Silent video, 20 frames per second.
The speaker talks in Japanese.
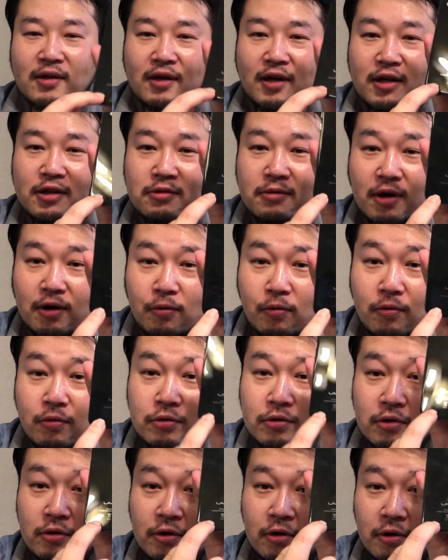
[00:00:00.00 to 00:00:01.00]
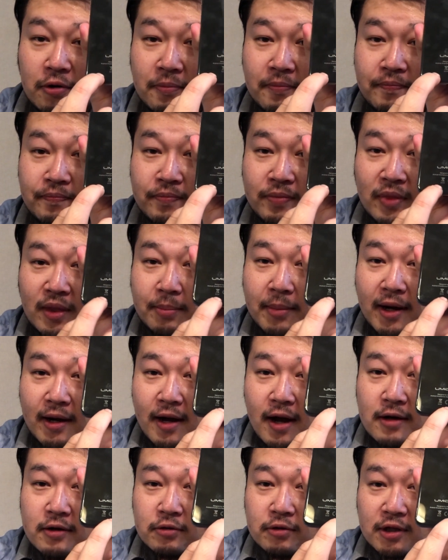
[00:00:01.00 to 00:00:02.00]
あとはここの、まあ、
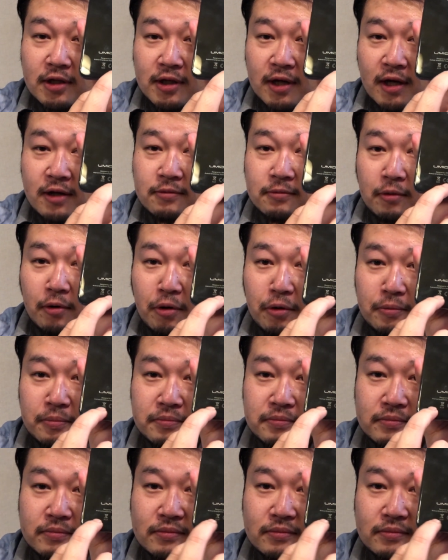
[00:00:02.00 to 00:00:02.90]
各機関を